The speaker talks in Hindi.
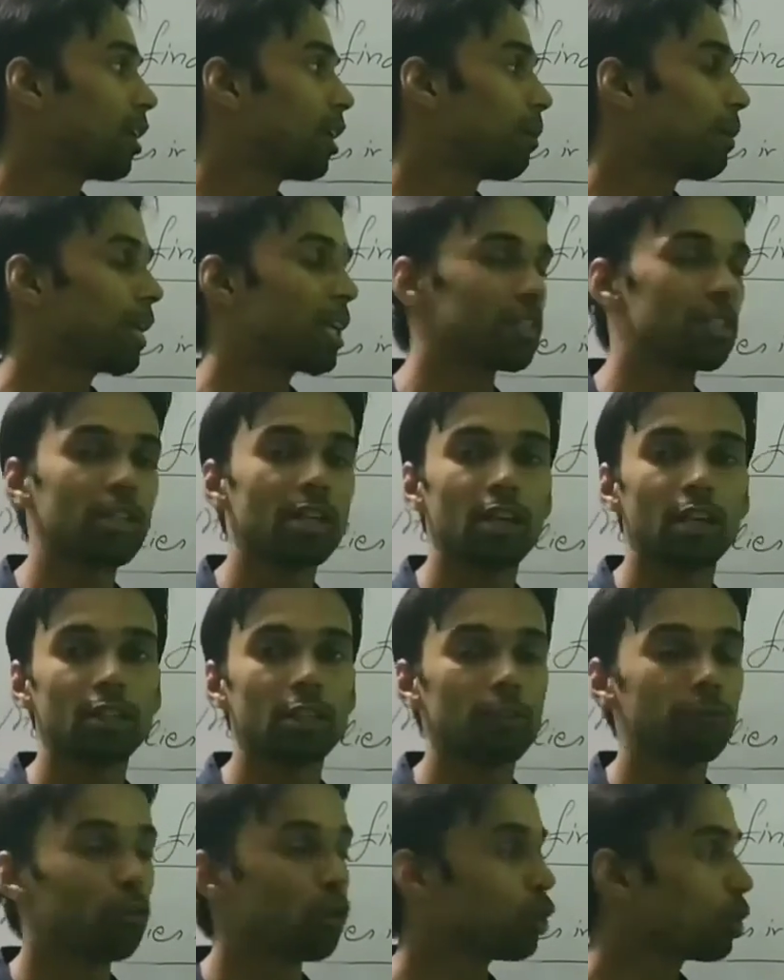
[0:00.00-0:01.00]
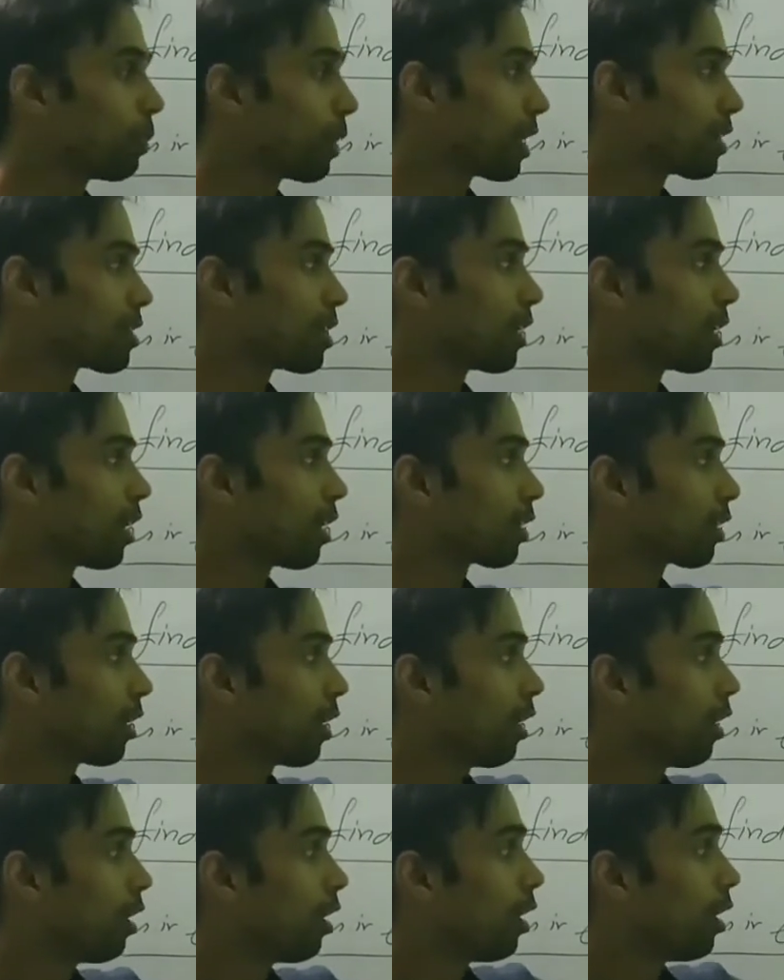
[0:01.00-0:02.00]
थर्ड में कैसे निकालते हैं फोर्थ में कैसे
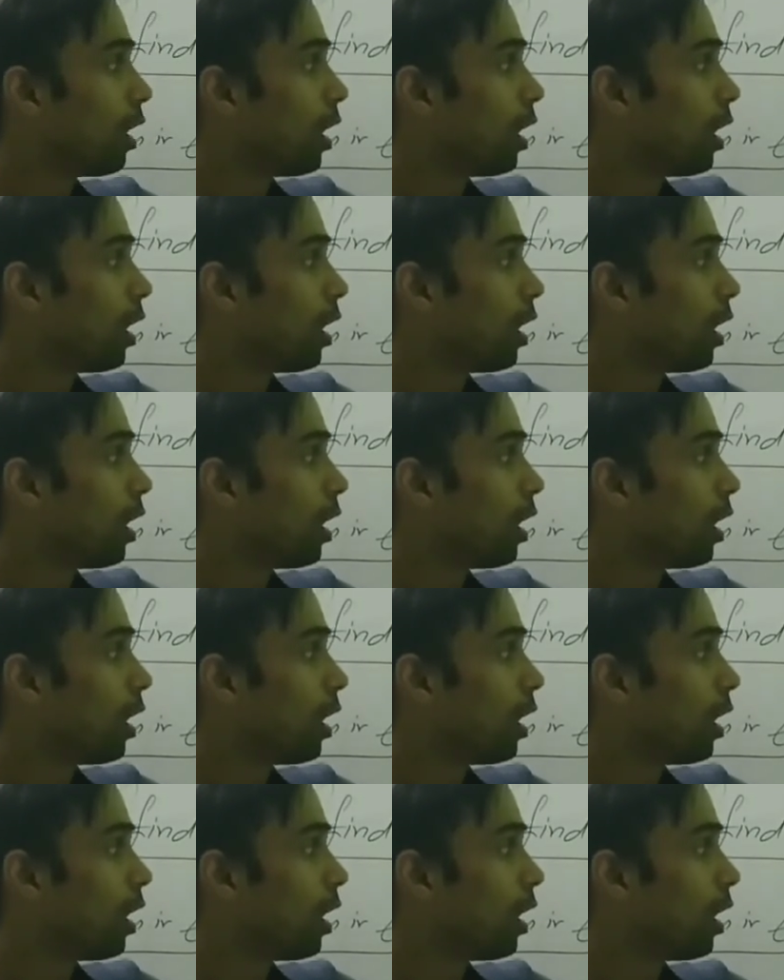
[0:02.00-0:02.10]
निकालते हैं